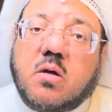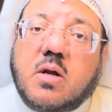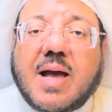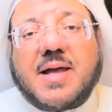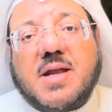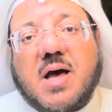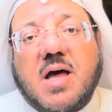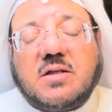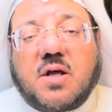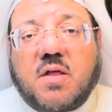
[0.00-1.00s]
لكن
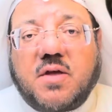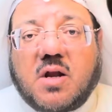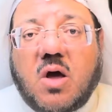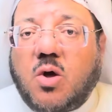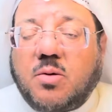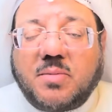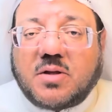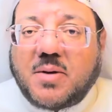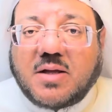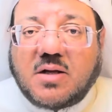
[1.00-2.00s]
خالد رضي الله عنه
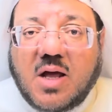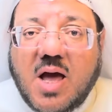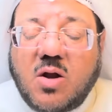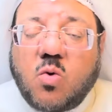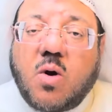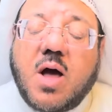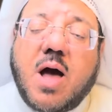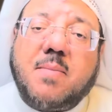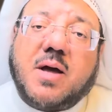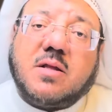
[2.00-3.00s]
بطبيعة الحال هو
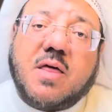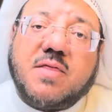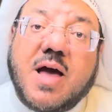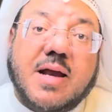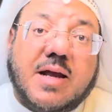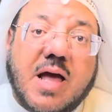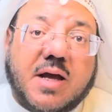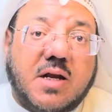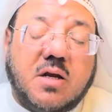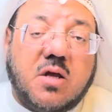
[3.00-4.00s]
أبعد عن ذلك لكن